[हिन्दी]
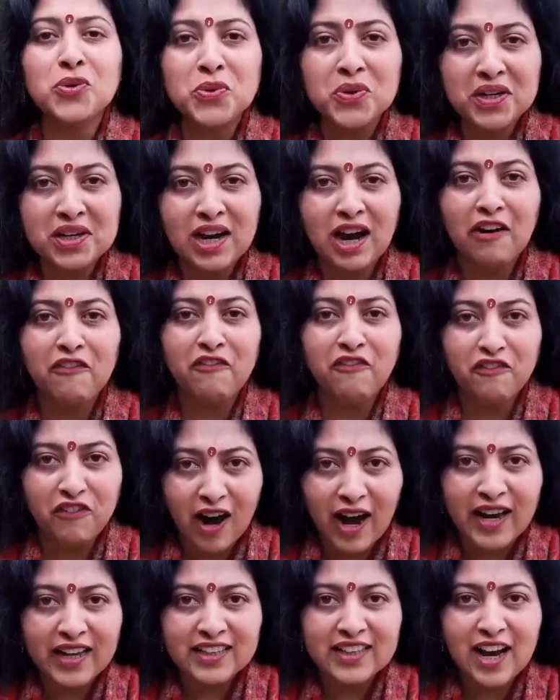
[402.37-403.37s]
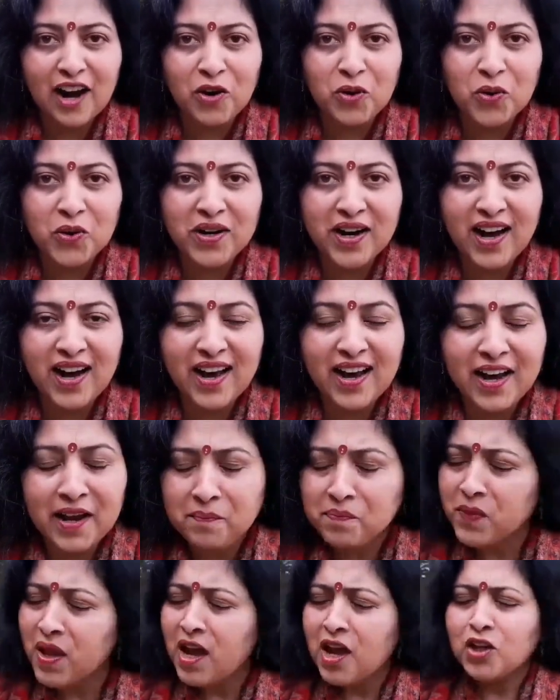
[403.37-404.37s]
कि उनका फायदा हो
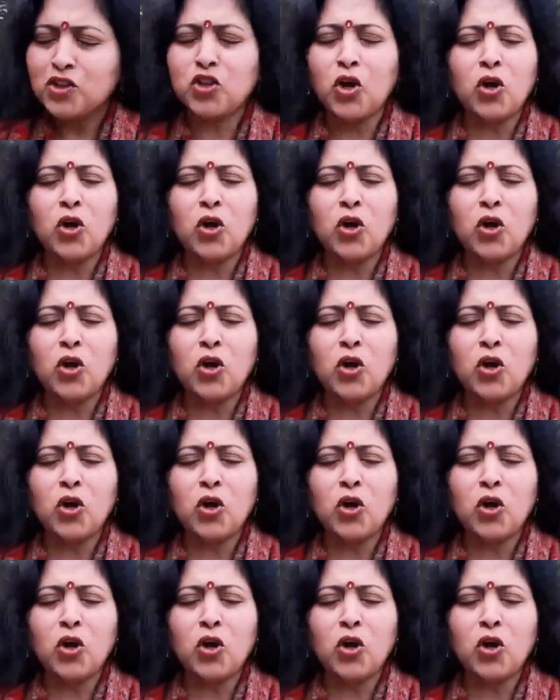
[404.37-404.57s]
रहा है